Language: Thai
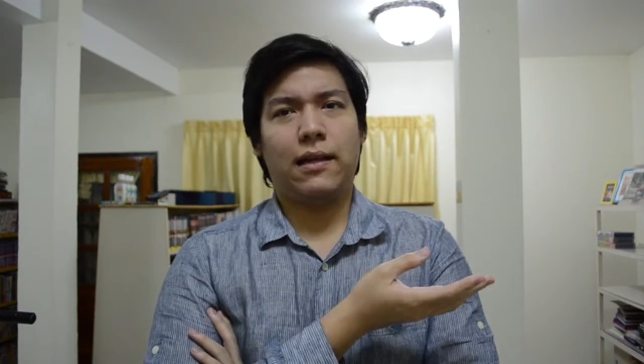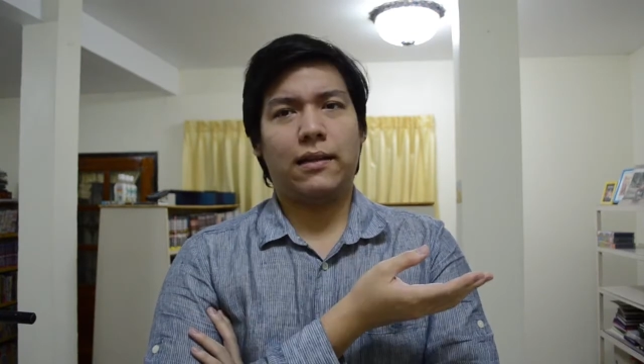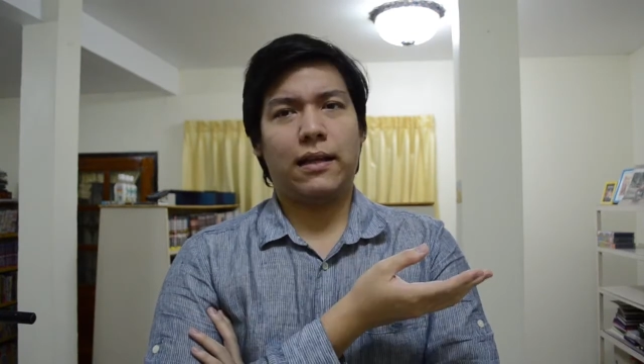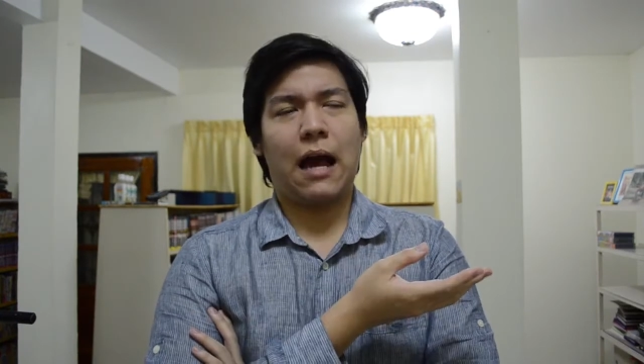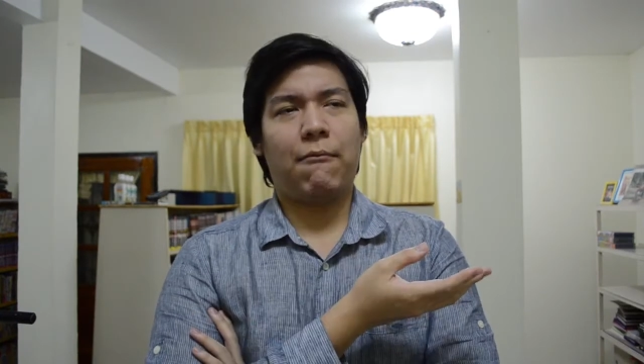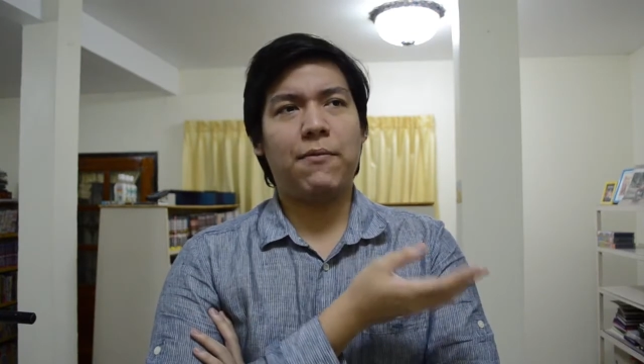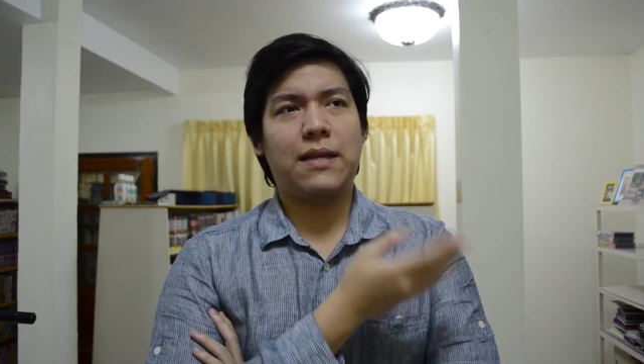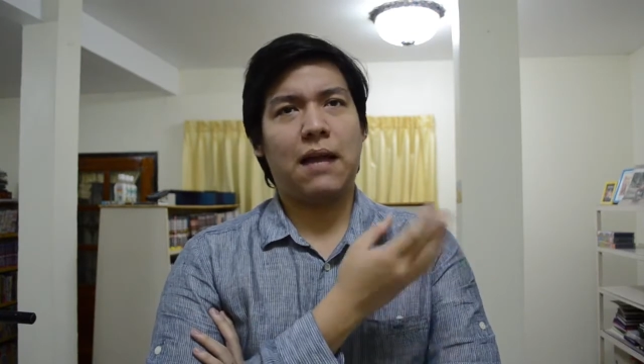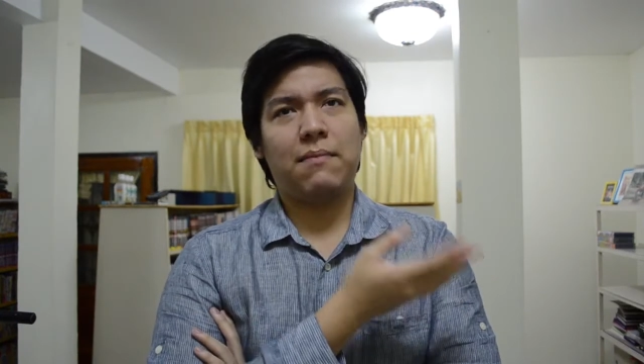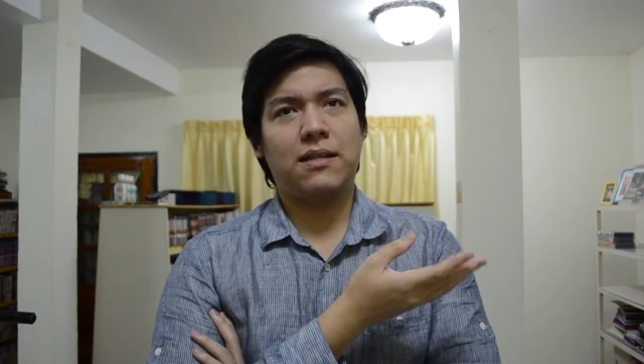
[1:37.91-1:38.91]
แต่ถามว่าวิญ
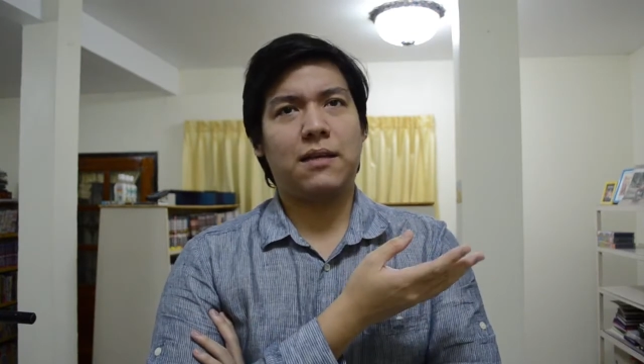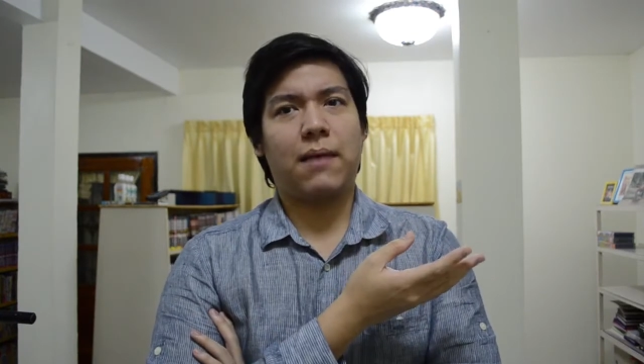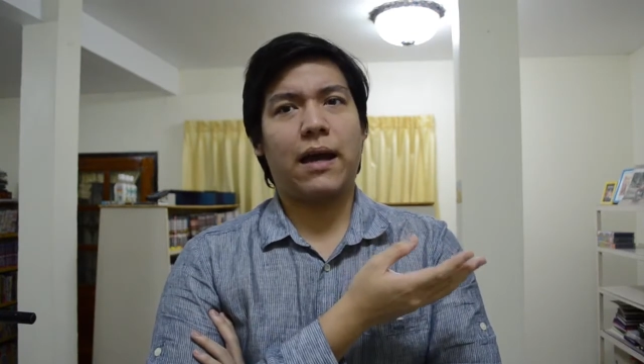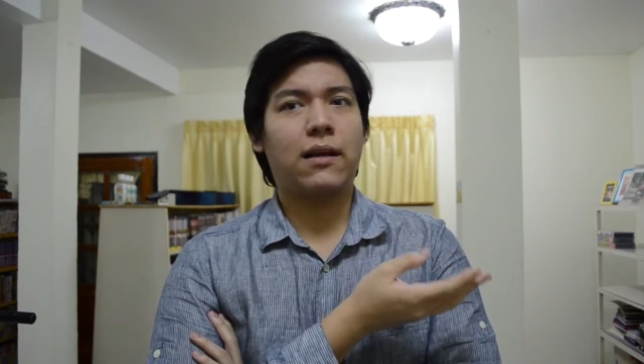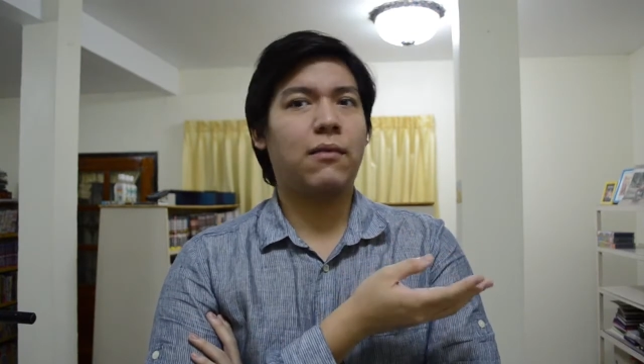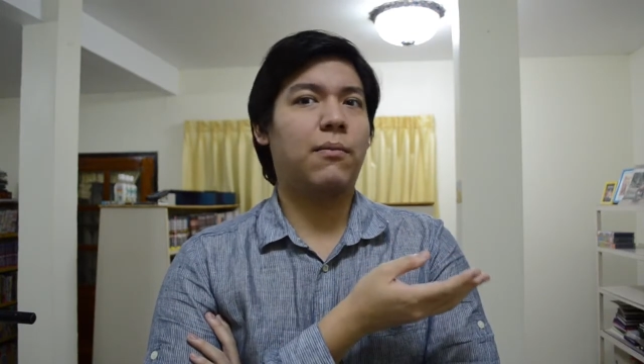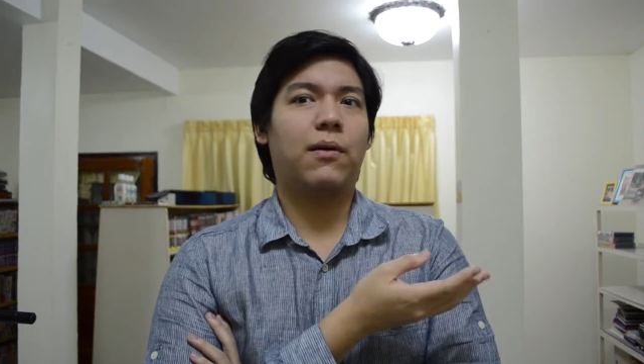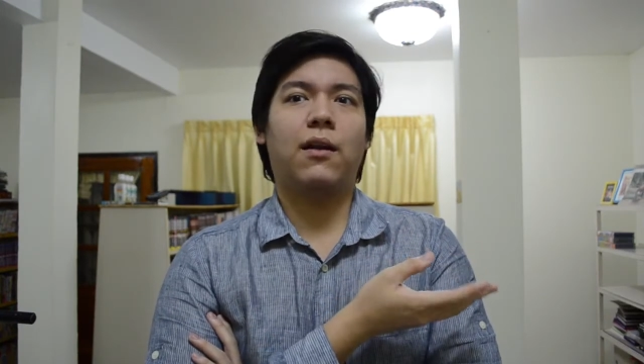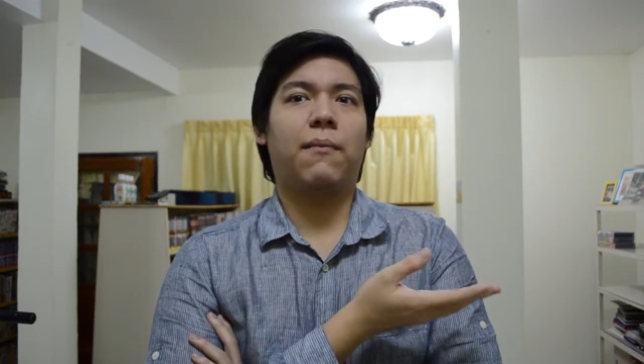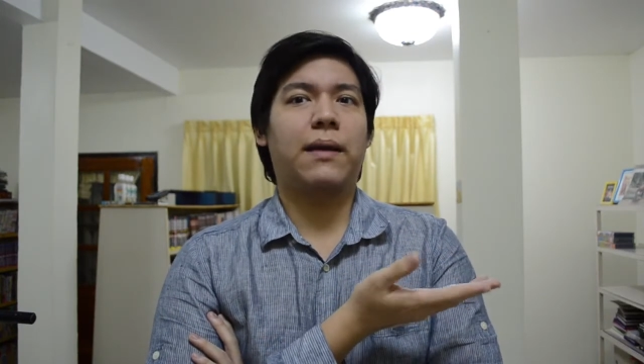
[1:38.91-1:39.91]
ญาณมีจริงไหมผม
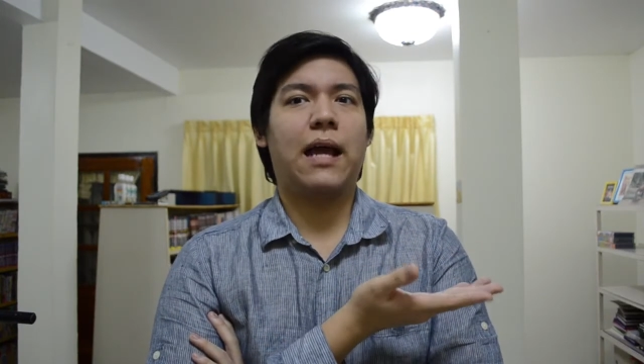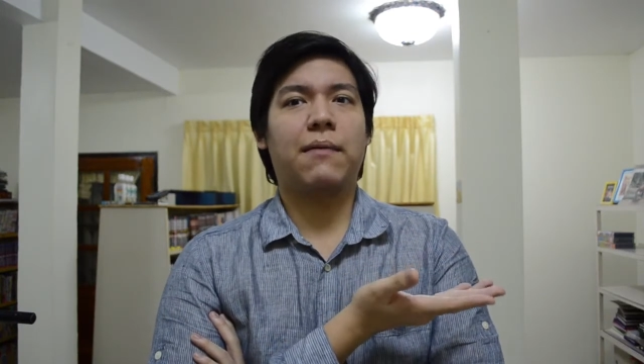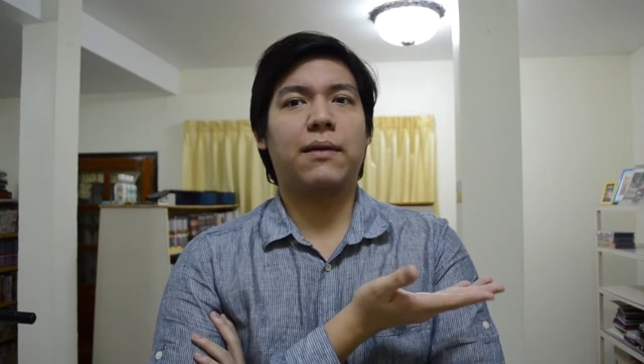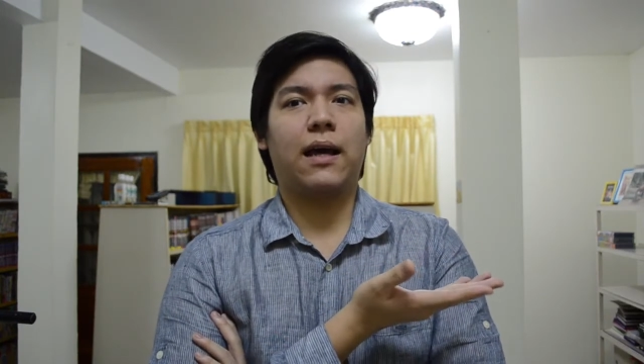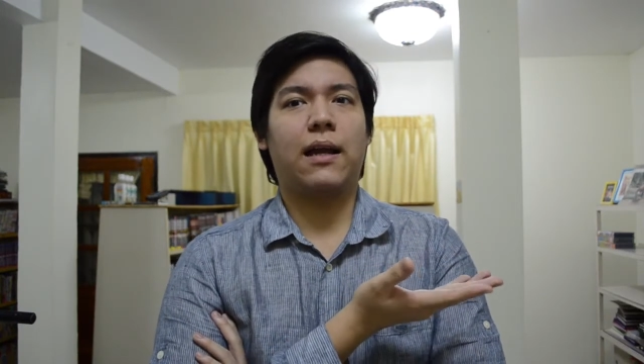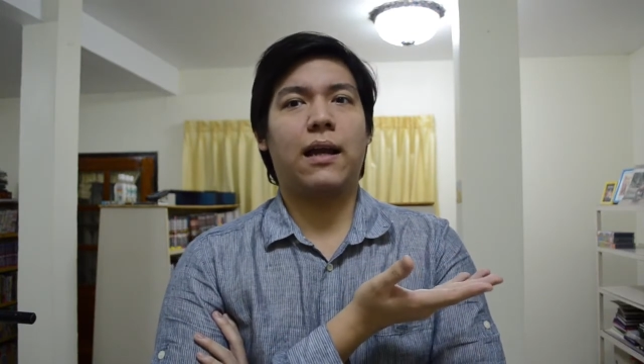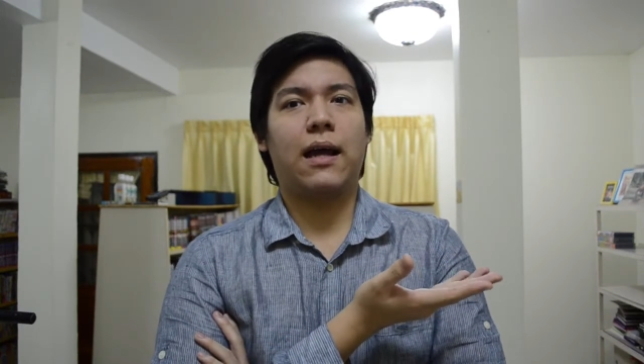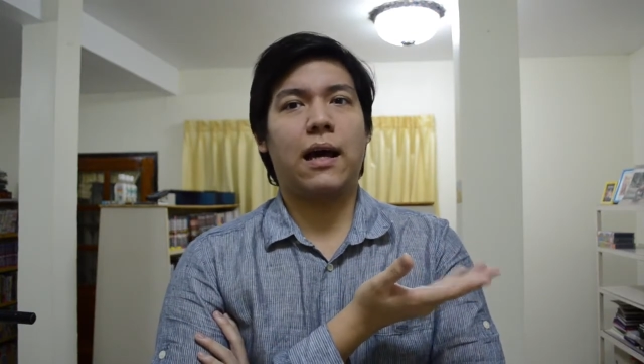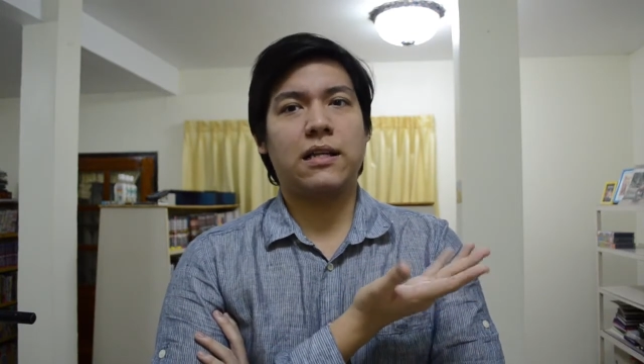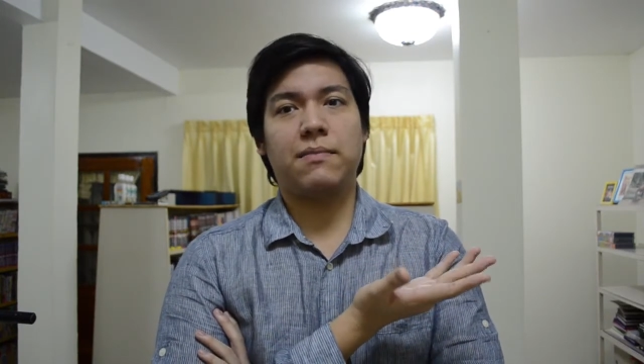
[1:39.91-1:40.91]
ก็ตอบไม่ได้เหมือนกัน
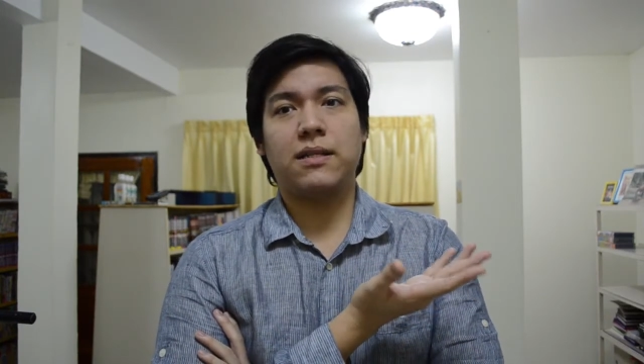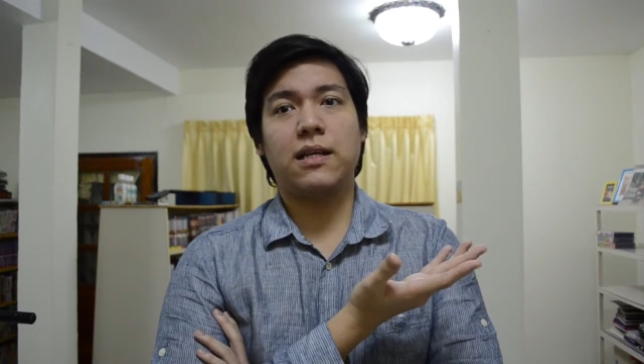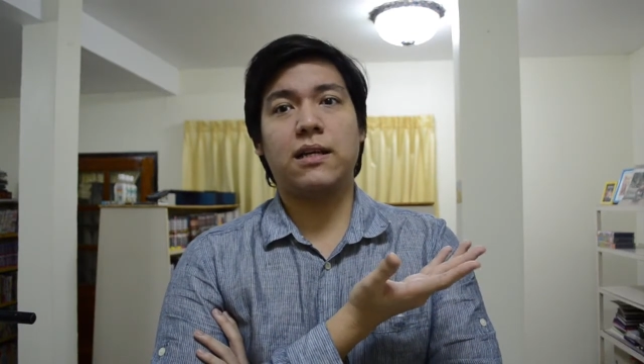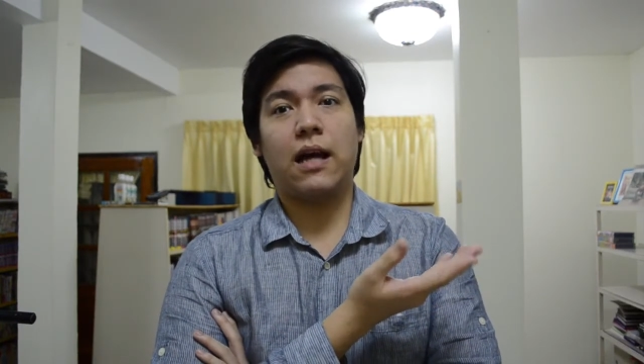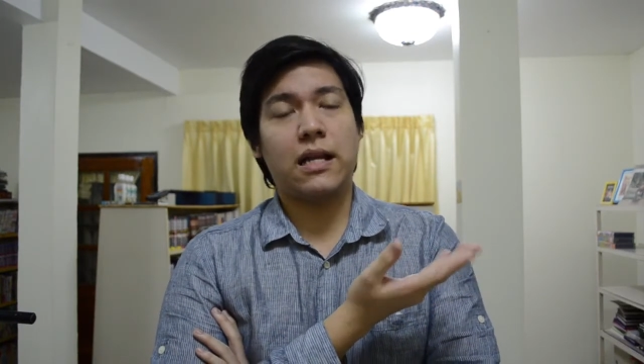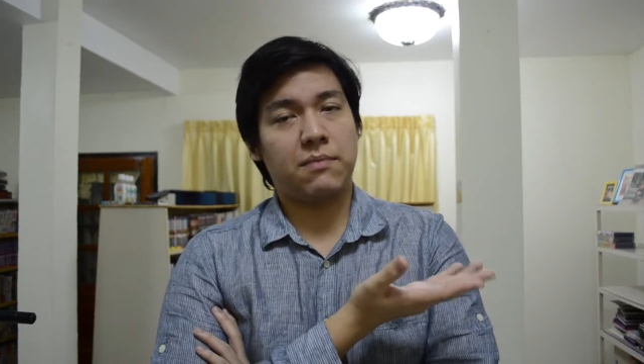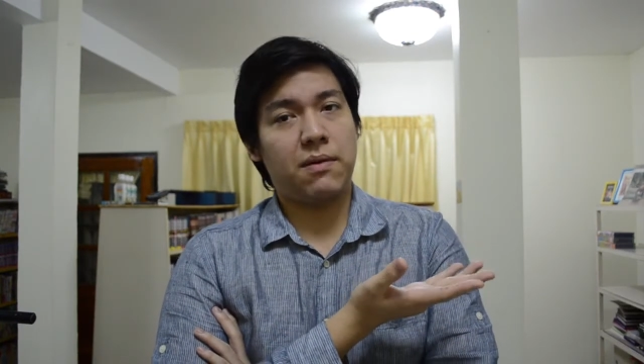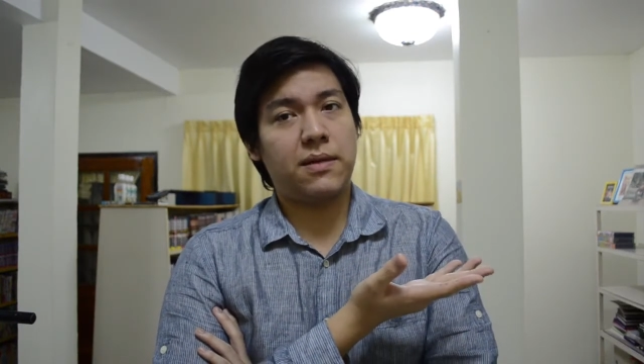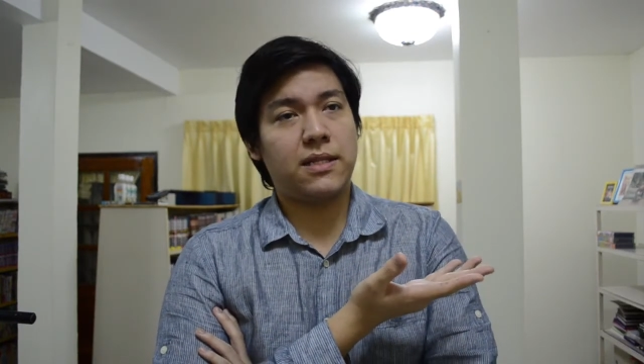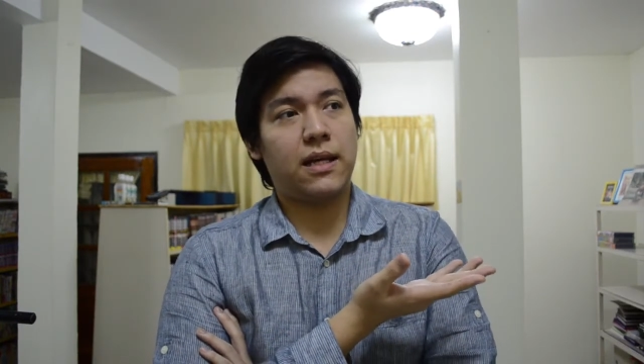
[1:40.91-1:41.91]
อาจจะมีจริงหรืออาจจะ
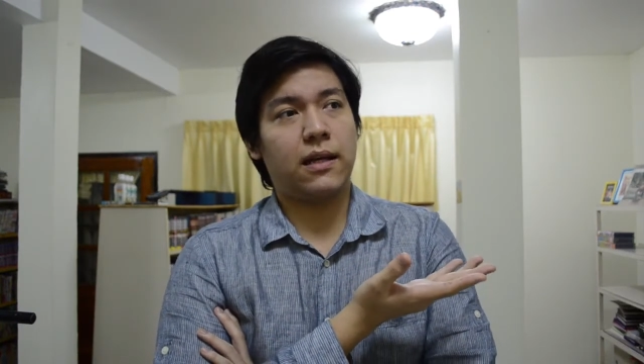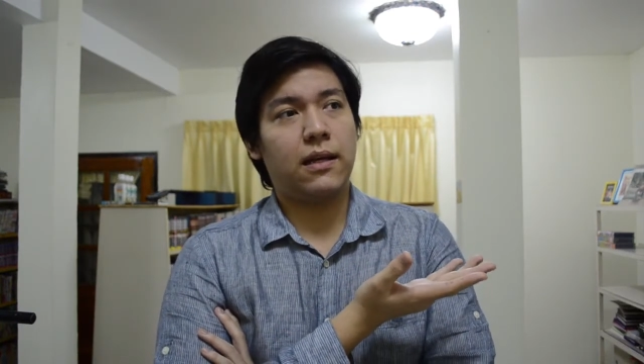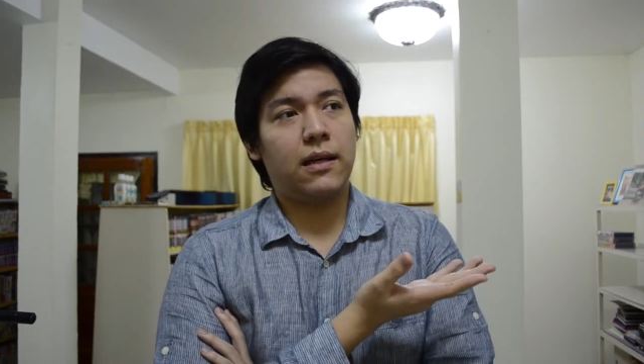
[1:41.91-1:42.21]
ไม่มีจริง